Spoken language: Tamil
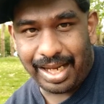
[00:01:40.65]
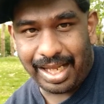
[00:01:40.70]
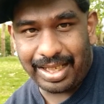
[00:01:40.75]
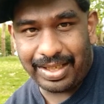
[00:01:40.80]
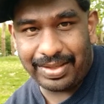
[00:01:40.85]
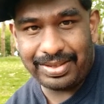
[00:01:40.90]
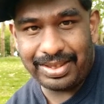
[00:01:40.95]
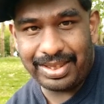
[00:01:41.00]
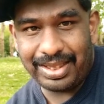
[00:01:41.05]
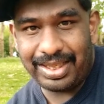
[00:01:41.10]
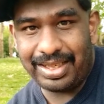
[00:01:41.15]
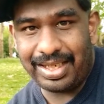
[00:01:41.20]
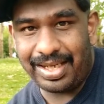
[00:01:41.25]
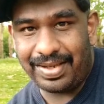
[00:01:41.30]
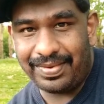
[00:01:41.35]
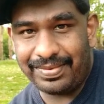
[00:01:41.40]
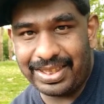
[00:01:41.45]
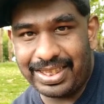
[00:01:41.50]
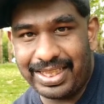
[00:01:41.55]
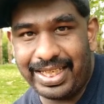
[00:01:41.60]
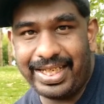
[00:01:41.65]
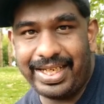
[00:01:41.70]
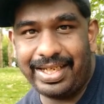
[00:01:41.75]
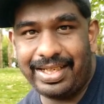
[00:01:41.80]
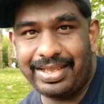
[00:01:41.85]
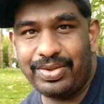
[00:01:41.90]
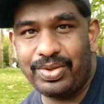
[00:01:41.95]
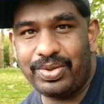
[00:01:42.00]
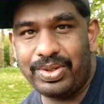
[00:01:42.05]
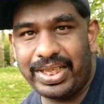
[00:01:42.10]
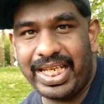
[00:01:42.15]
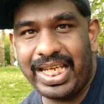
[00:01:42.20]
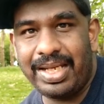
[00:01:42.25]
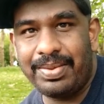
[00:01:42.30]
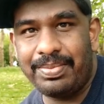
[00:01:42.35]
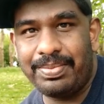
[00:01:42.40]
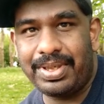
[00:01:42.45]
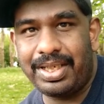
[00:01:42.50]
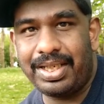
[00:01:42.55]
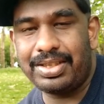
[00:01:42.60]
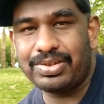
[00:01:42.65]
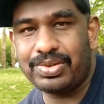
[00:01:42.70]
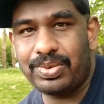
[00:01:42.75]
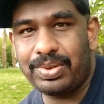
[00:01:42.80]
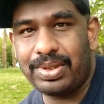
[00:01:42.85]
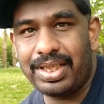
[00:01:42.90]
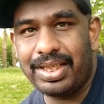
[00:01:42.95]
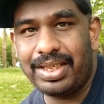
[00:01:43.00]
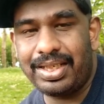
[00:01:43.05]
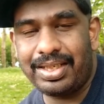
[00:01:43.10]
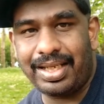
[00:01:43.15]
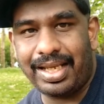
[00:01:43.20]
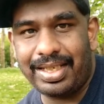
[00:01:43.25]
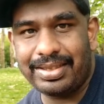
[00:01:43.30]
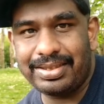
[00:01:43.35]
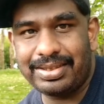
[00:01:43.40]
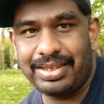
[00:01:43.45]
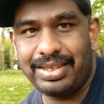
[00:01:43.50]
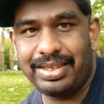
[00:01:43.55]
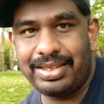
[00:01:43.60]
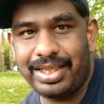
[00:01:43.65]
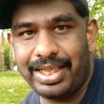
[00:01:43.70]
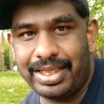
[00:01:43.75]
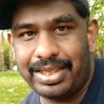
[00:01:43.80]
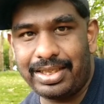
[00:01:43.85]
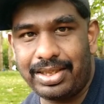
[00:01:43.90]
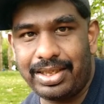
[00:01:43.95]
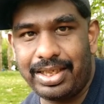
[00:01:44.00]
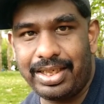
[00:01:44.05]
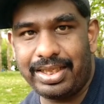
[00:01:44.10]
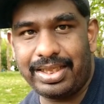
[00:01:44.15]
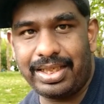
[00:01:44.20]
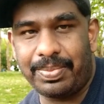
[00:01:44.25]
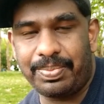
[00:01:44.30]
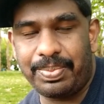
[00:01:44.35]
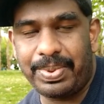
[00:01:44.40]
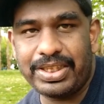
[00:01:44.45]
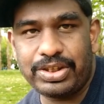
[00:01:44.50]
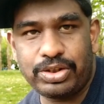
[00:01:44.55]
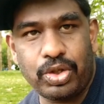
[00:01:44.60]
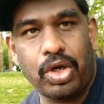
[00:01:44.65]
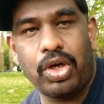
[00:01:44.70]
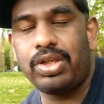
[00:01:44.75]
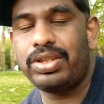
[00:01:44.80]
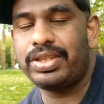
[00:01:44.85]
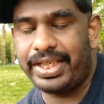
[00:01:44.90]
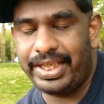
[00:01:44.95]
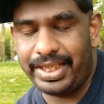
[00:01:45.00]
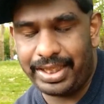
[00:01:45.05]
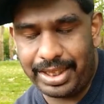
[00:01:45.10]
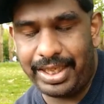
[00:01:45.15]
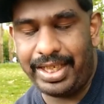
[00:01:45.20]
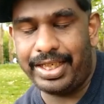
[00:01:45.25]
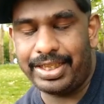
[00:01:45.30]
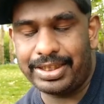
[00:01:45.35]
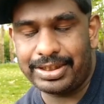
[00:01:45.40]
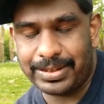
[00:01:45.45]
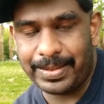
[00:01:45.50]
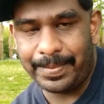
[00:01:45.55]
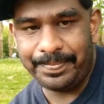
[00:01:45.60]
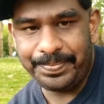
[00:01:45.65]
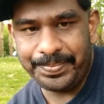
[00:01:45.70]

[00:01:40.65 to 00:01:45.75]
அதாவது நான் வந்து கிரிக்கெட் ஒரு கேம்னால சொல்ல ஆஸ் இட் இட் இட் அப்ளைஸ் டு ஆல் தி லீடர்ஸ்